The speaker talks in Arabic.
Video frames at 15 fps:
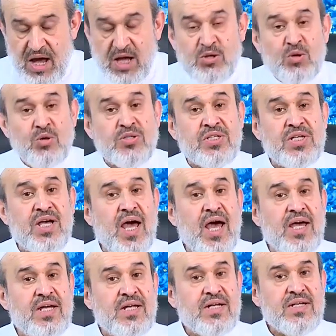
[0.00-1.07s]
الطوسي
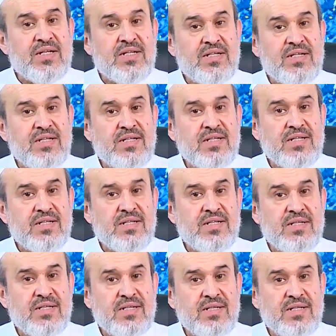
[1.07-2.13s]
أين
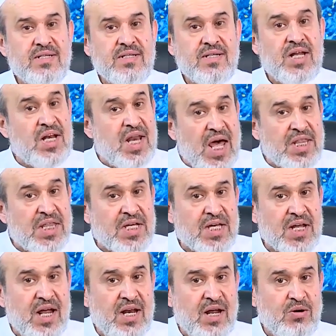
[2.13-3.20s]
لا
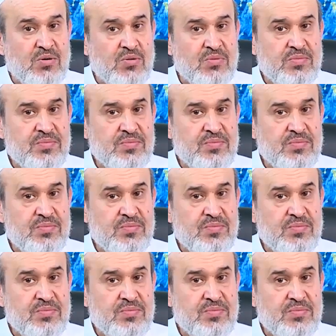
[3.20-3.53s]
ذكر له